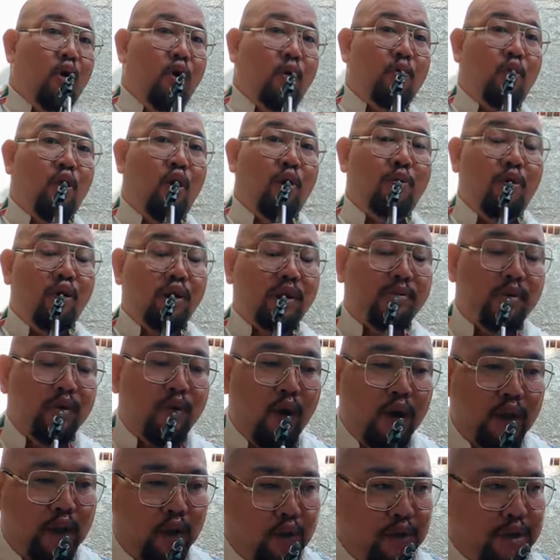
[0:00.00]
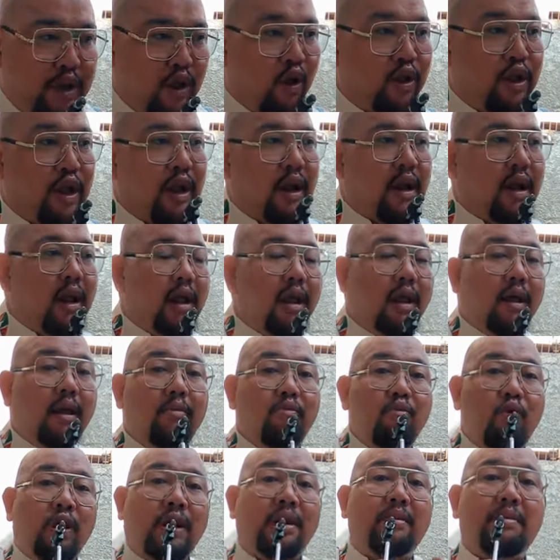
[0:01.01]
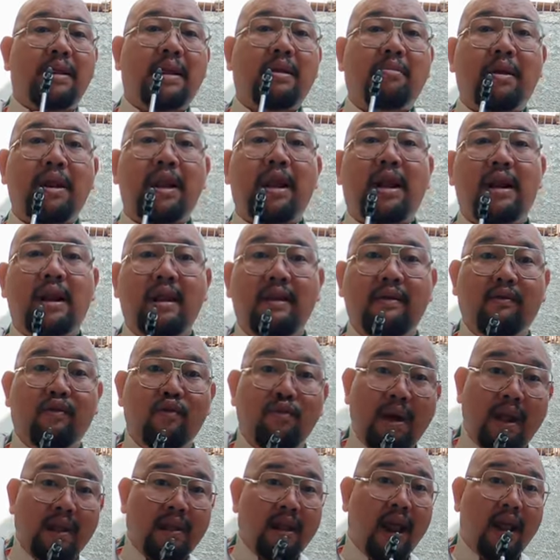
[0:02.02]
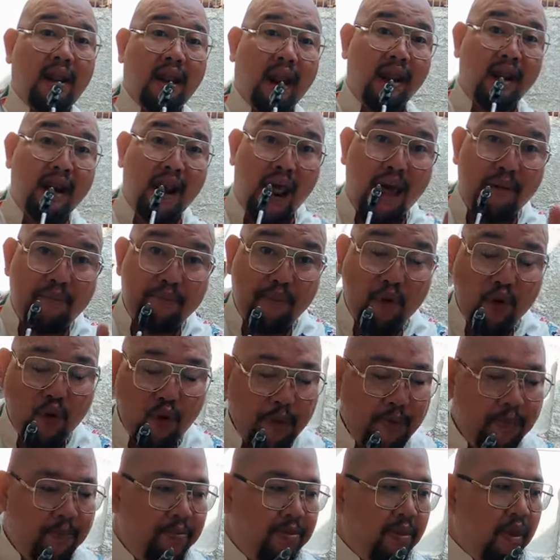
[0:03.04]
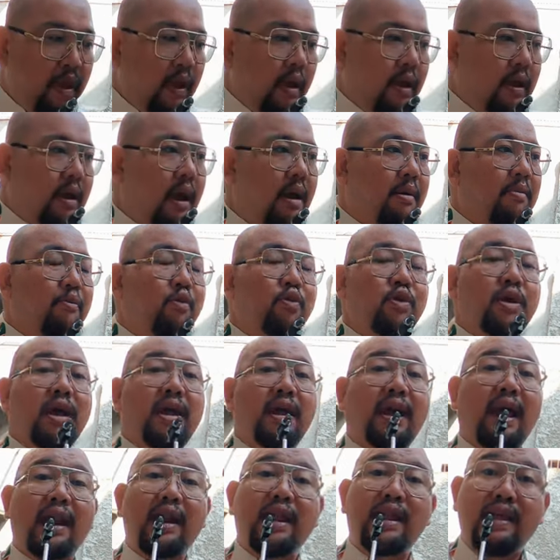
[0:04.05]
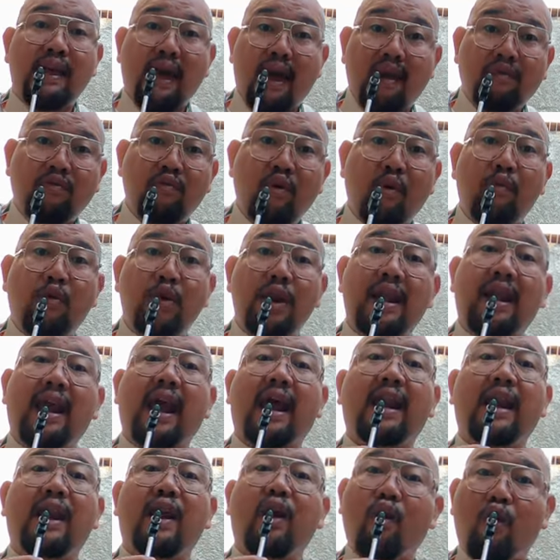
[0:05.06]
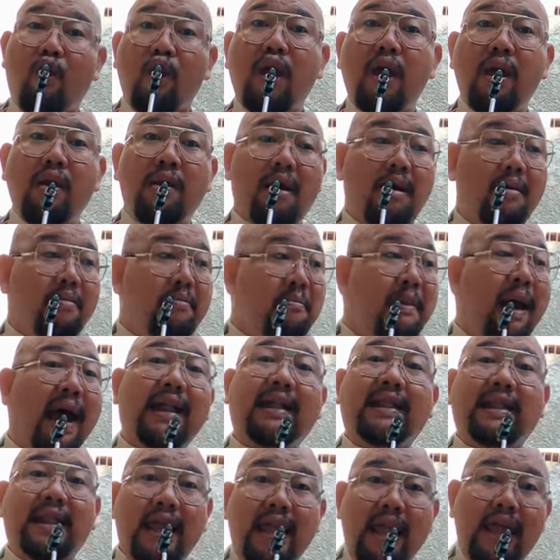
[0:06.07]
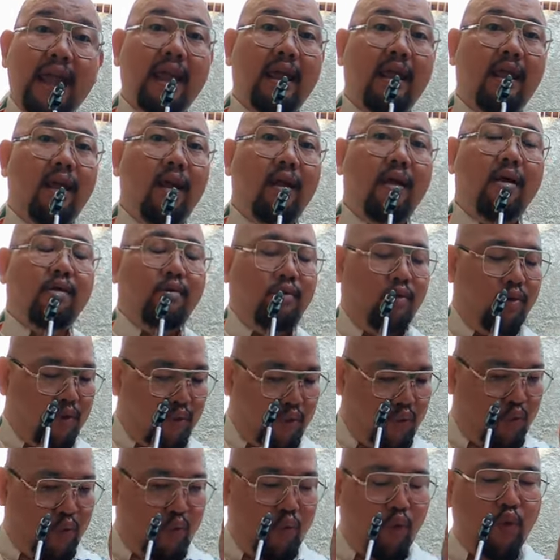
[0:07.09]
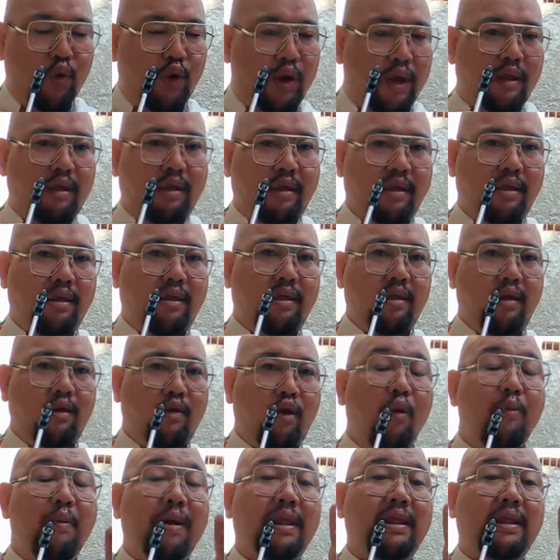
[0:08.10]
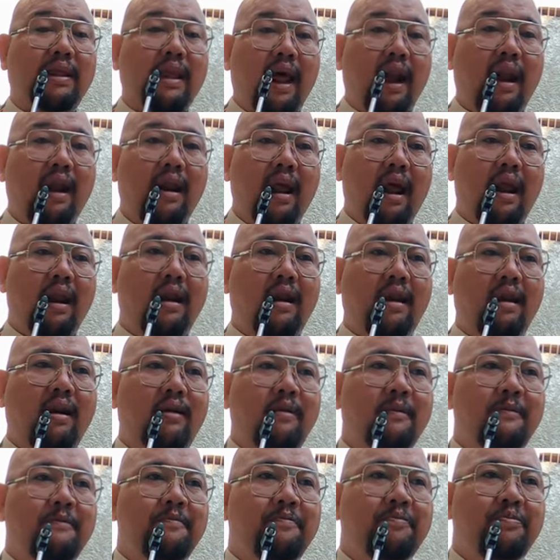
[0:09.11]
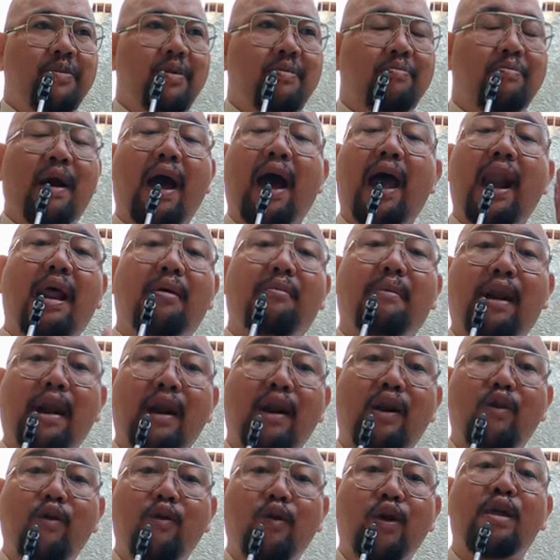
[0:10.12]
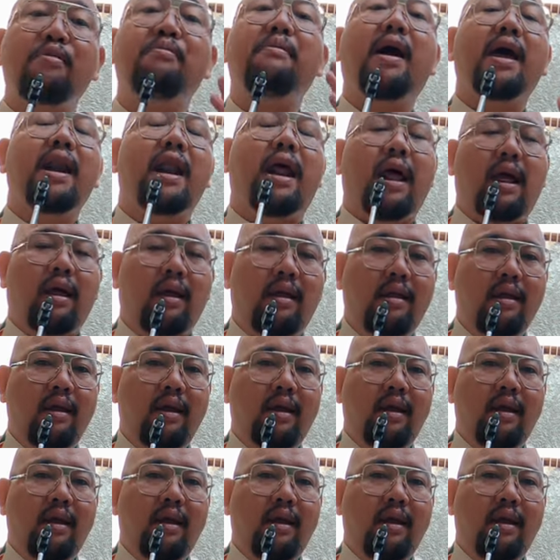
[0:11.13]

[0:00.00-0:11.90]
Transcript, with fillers: Ngomong-ngomong sebelum gue terusin konten ini, buat teman-teman yang di Sumatera dan di Lampung yang punya ikan hias maupun ikan koi yang mati, tulis komentar dan pengalaman lu gimana